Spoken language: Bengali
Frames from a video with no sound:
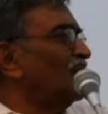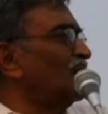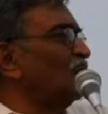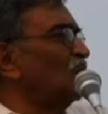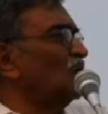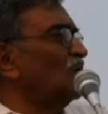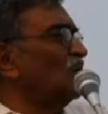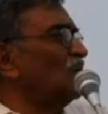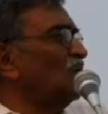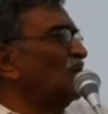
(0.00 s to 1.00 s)
কিন্তু
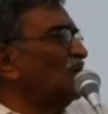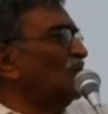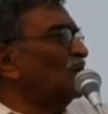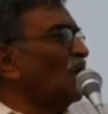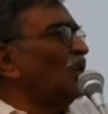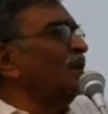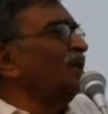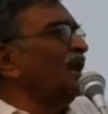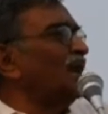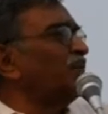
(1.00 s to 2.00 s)
তখন
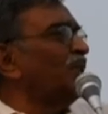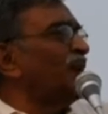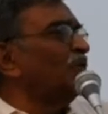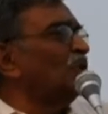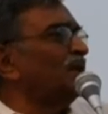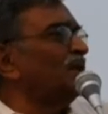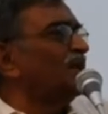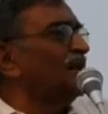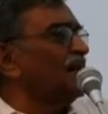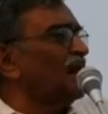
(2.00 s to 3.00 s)
তিনি প্রধানমন্ত্রী
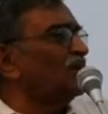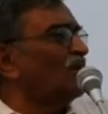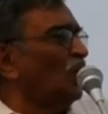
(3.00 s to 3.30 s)
ছিলেন আর